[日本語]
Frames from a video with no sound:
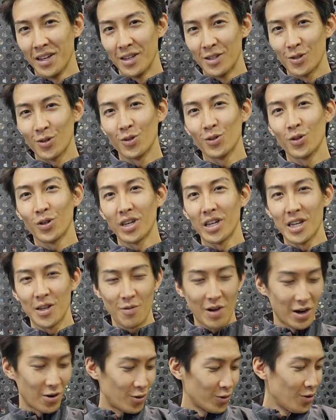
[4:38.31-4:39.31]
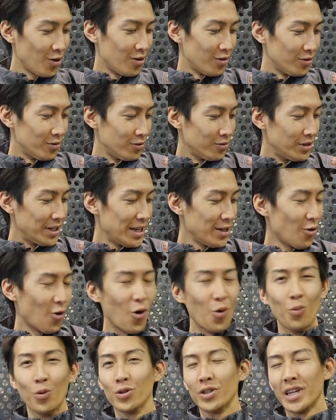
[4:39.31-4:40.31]
その時にはこの腕の
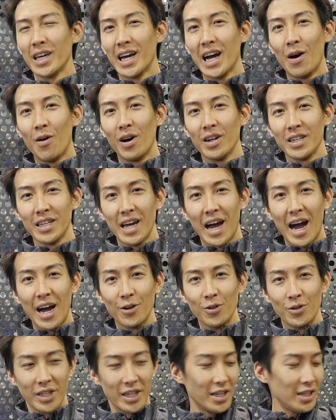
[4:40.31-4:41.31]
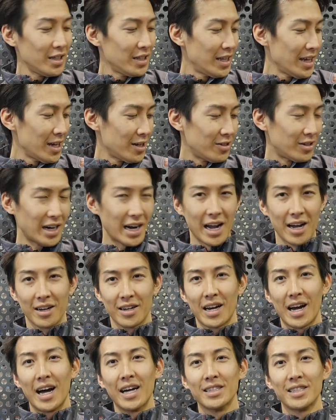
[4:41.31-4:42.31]
表側にあるインテークから
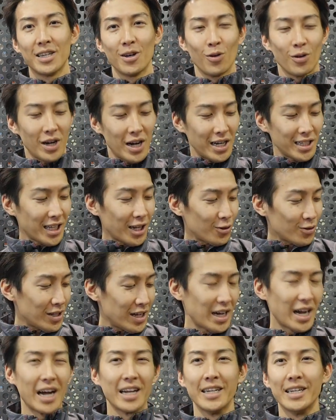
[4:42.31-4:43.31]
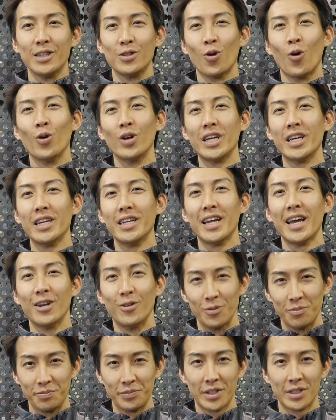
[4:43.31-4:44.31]
風を体の中に取り入れ
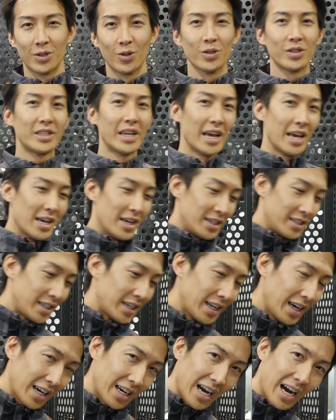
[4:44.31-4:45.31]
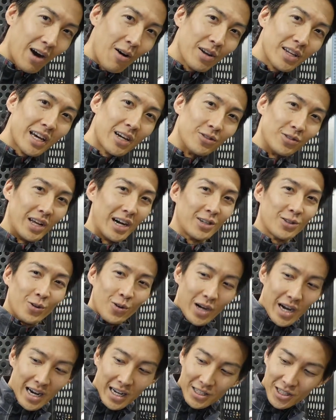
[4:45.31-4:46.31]
るそして背中側にある
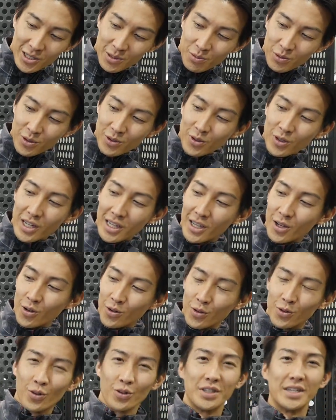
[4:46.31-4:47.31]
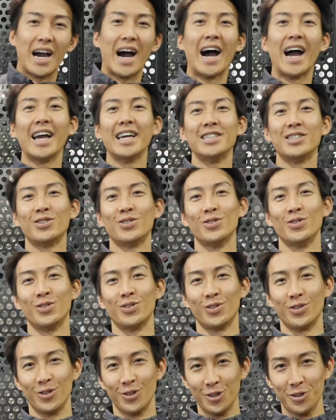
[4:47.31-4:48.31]
ダクトから自分の熱気を外に排出
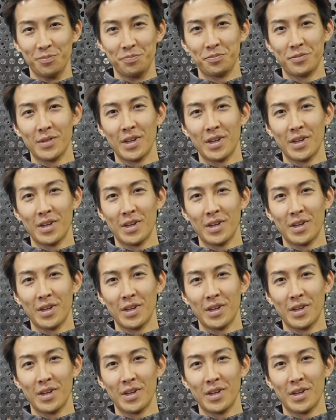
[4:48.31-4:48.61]
する